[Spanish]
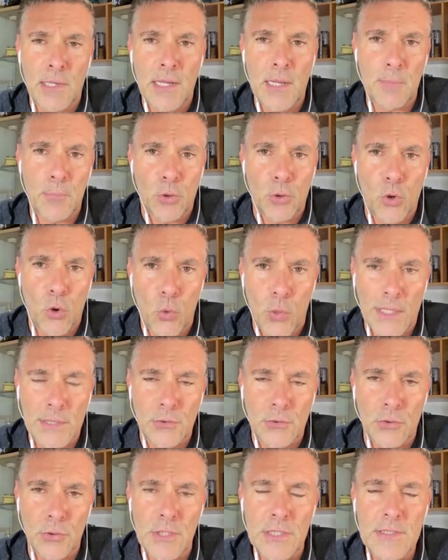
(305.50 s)
formada por
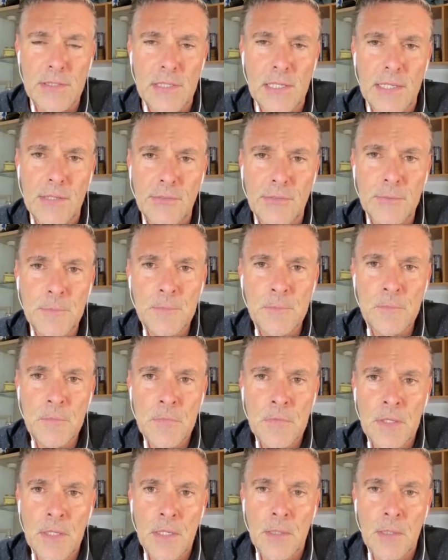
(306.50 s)
cuatro islas,